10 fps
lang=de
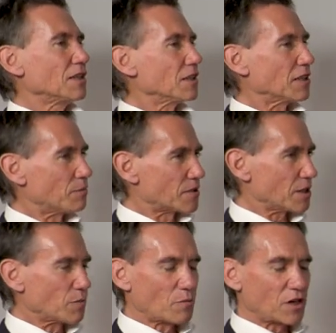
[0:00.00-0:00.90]
Dann gibt es
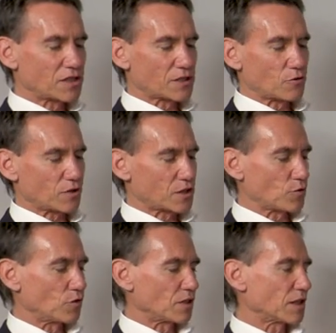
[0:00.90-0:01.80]
immer mal
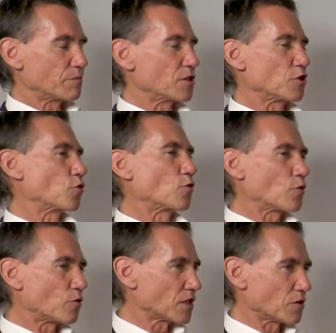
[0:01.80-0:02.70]
Situationen, da gibt es ein
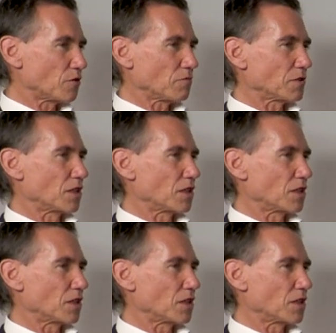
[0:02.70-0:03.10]
Schokocroissant.